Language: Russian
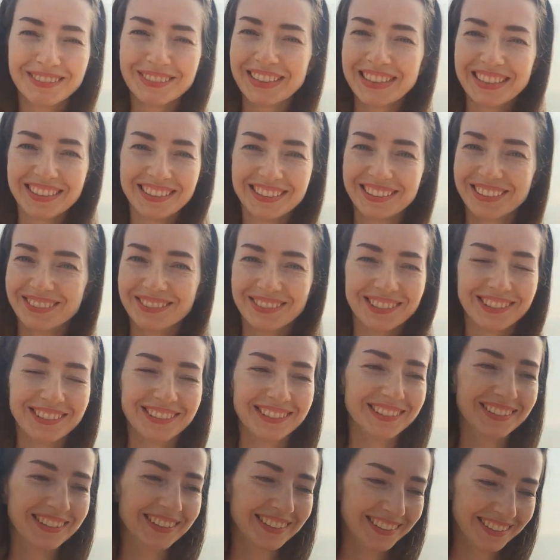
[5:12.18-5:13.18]
Выкидываю.
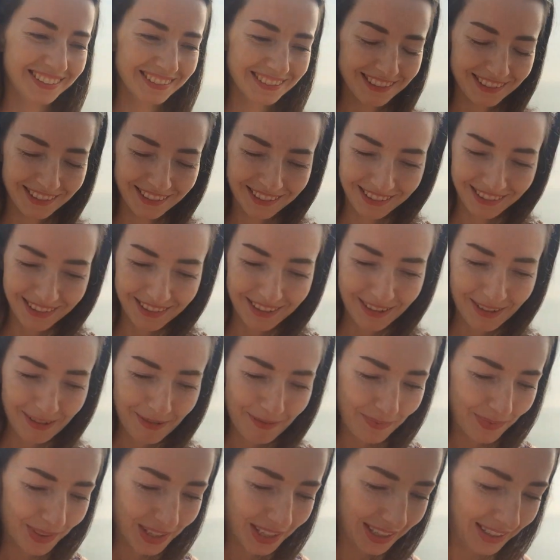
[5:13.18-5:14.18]

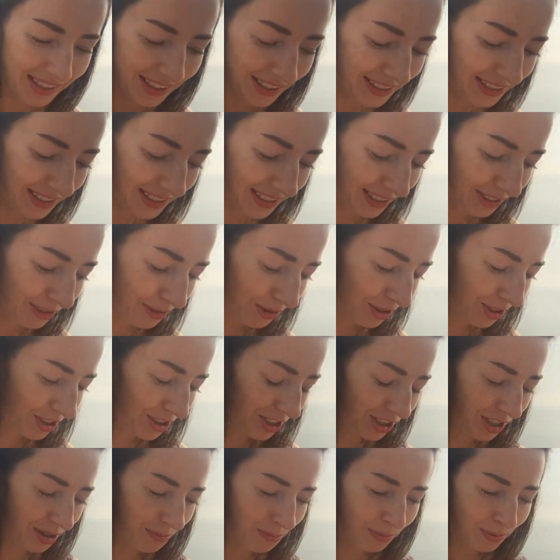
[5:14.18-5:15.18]
И
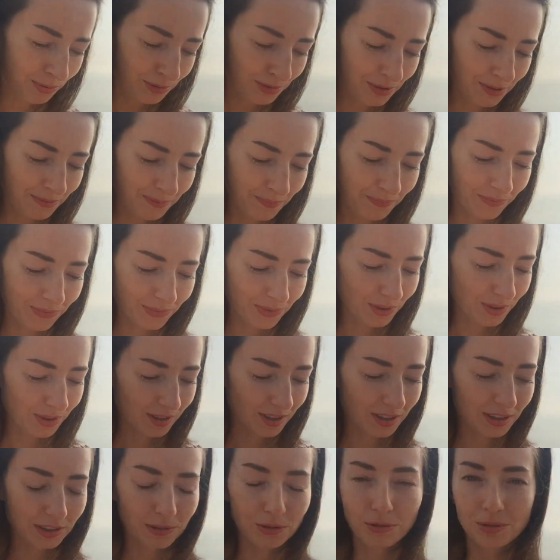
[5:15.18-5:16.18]
следующий шампунь,
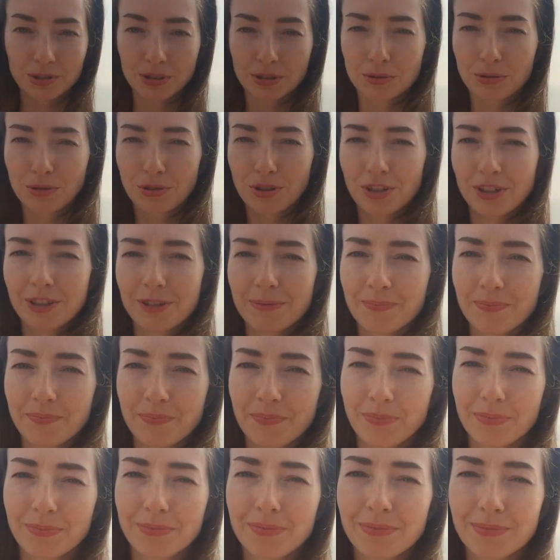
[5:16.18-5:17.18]
который тоже
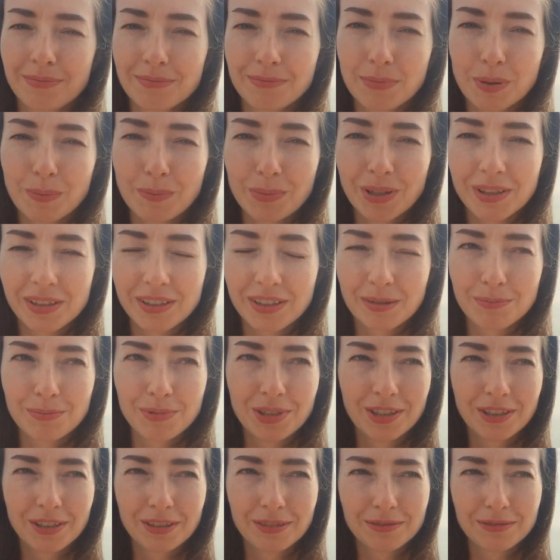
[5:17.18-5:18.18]
попал ко
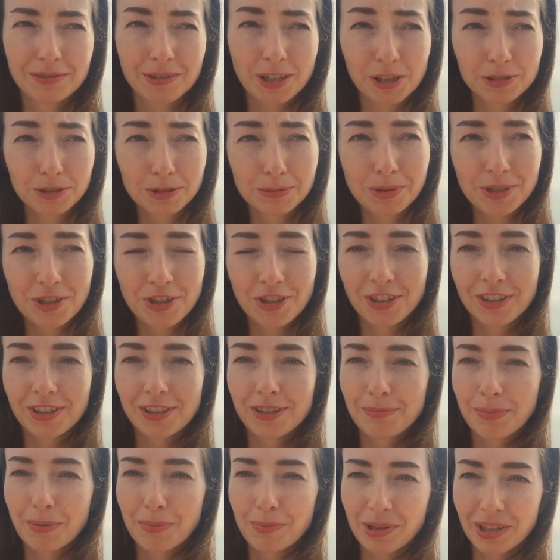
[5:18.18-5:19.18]
мне в
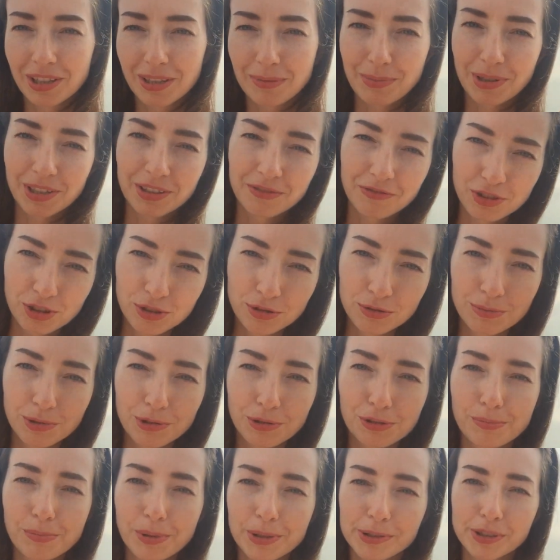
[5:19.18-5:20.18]
коробочке и попал опять в
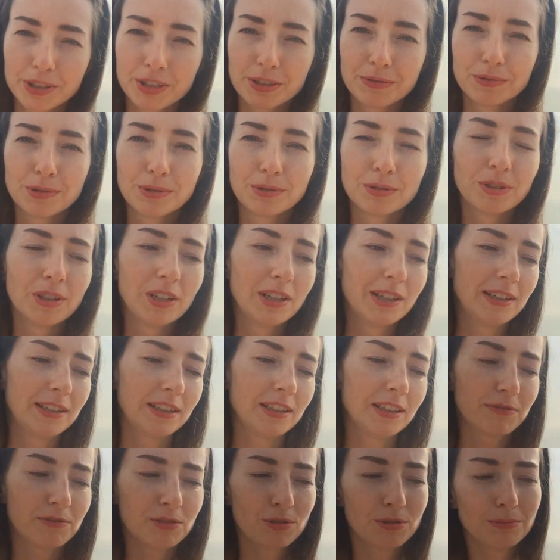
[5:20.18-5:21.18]
сумку спортивную.
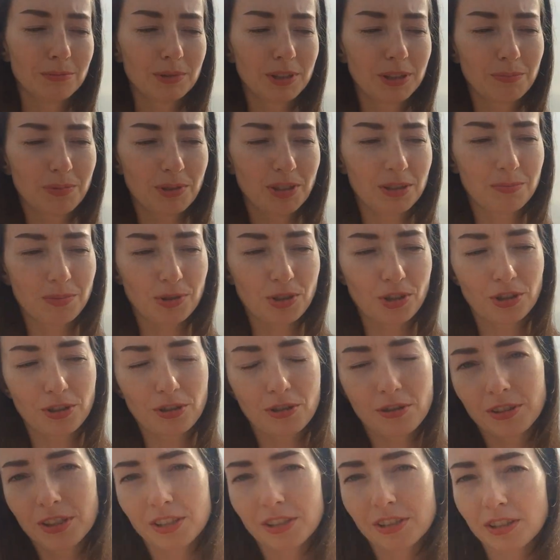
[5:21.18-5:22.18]
Я в сумке
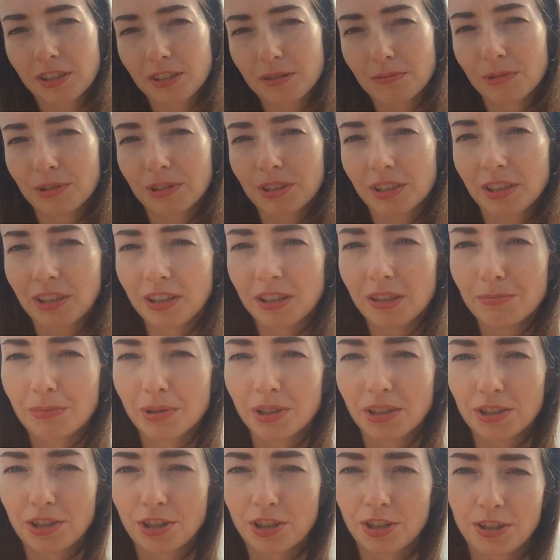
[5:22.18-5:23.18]
предпочитаю таскать вот такие
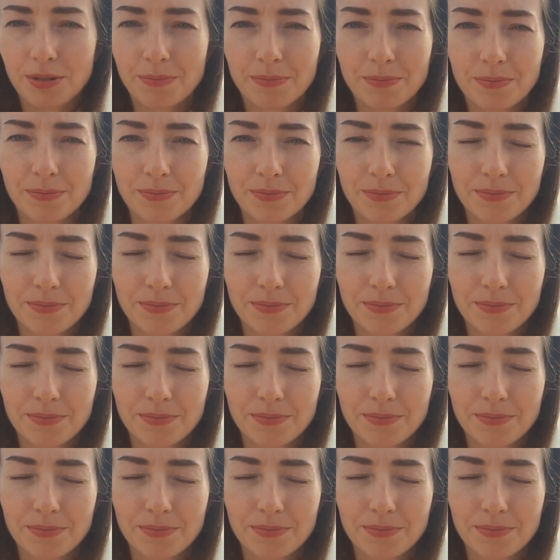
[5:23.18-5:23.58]
малыши.